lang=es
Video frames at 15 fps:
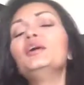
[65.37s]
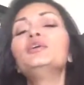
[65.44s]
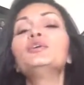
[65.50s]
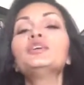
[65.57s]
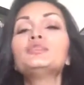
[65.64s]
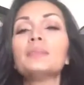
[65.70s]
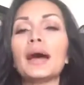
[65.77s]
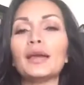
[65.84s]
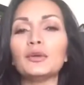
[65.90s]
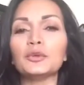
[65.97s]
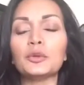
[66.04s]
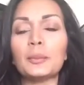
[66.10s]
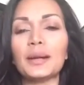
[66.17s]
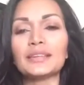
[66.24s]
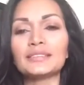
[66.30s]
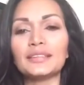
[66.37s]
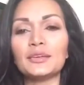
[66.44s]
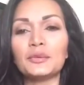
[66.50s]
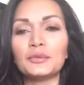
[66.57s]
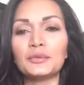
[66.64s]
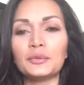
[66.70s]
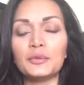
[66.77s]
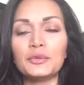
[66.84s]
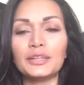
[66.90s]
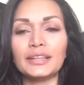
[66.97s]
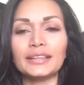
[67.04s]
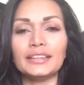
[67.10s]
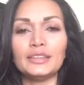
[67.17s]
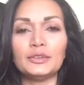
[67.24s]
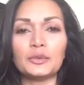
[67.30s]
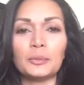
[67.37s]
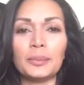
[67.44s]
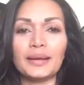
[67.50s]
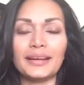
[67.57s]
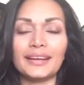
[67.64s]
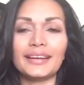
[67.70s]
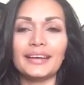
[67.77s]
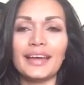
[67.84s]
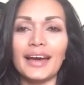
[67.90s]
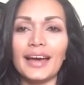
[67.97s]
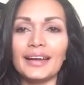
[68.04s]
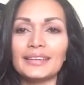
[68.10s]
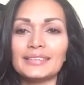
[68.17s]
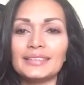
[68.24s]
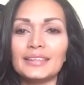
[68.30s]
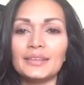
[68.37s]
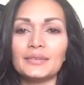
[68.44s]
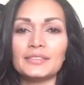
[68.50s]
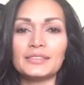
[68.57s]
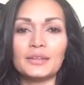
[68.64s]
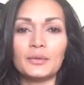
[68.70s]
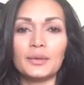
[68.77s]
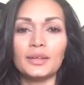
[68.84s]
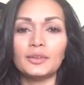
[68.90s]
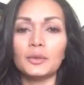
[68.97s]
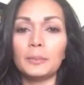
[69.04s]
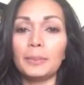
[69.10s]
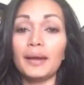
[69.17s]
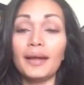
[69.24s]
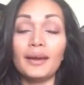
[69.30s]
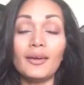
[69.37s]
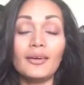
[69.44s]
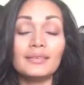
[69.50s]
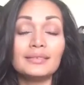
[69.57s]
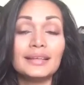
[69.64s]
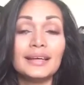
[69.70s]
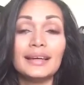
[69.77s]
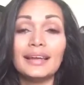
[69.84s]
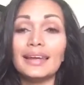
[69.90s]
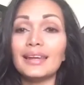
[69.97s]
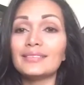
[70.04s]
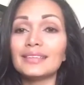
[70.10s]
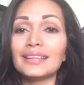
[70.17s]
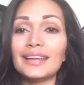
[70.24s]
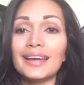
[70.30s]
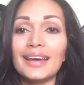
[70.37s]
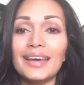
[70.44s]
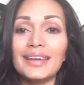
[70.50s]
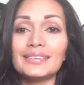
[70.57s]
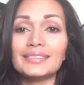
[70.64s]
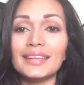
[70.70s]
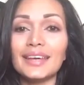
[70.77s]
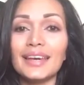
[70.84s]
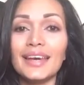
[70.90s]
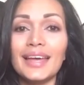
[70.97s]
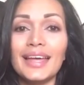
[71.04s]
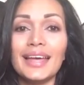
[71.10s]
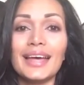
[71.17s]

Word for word: No es malo tomarse un, ratito para relajarse de vez en cuando, pero la verdad es que